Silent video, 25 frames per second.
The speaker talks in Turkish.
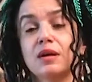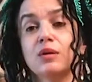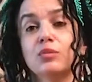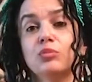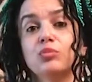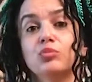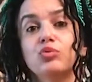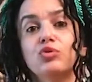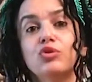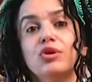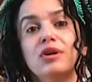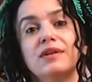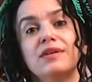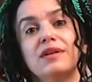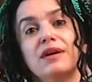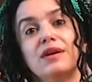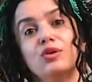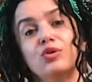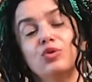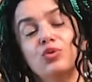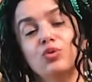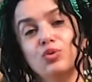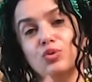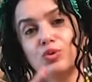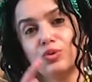bu kadar
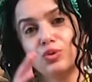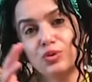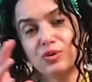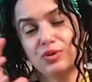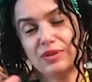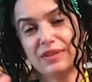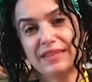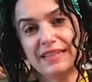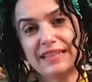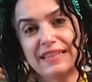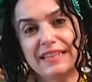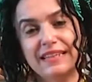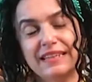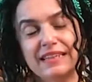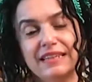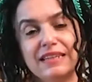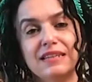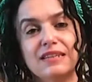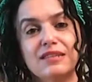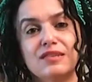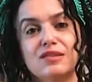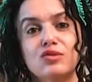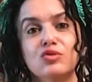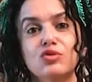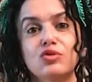e, dili
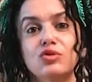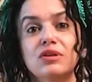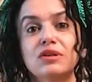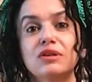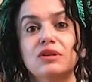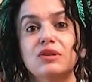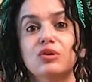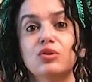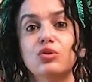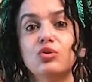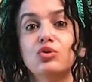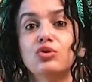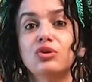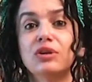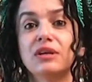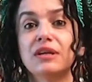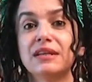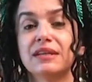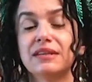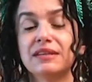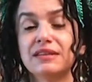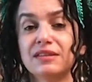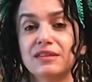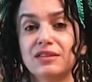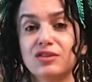İngilizce olan
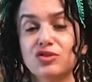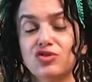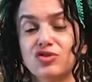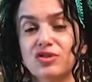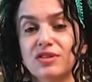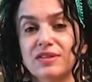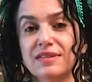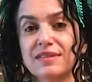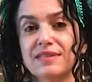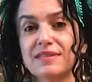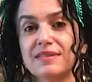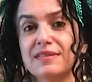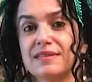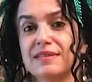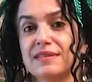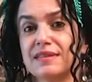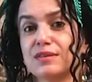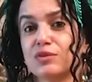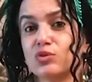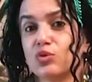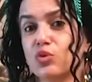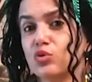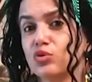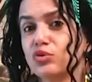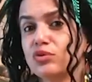ülkelerin içerisinde
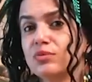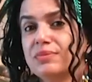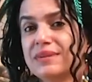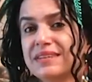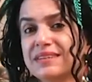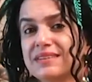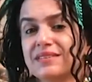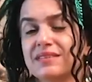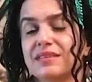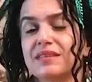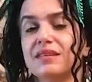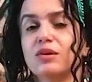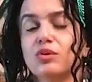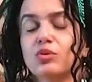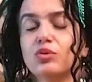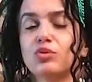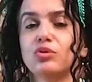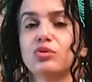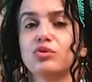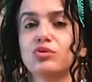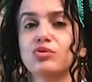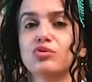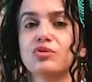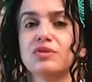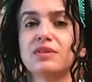doğru bir dil
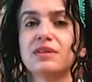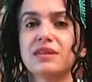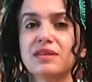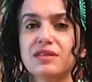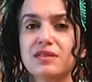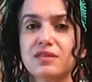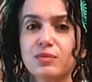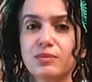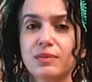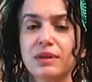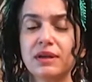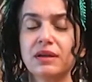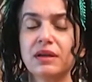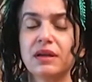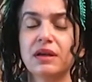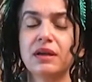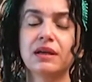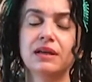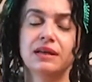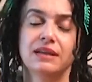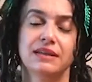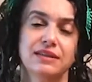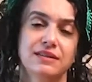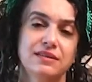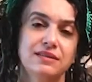okulunu seçmek
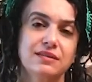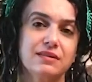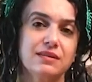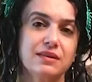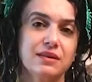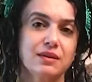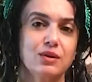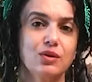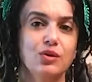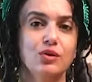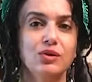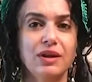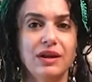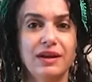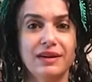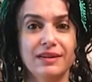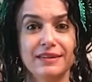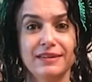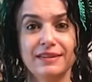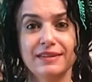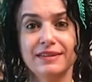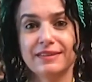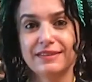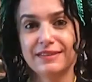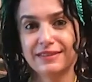hiç de kolay
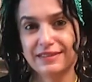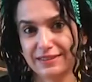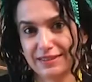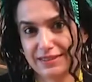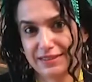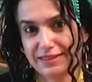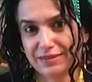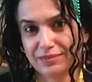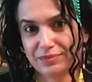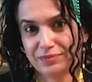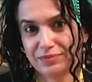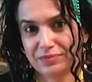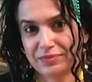değil.